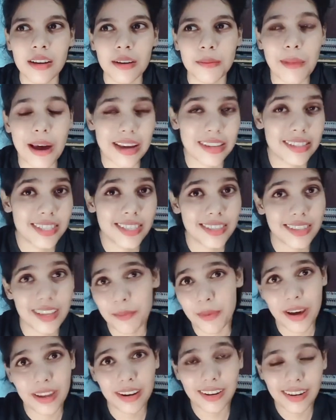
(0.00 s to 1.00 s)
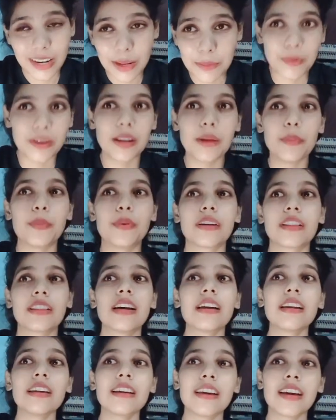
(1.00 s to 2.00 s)
मैथ्स हमारे अल्ले पल्ले
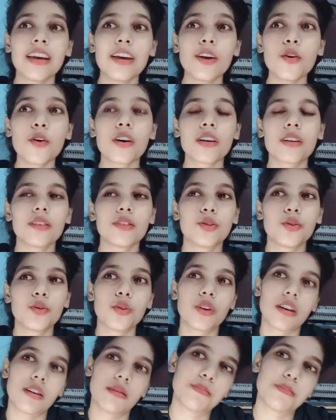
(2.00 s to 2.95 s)
पड़ता नहीं है और जो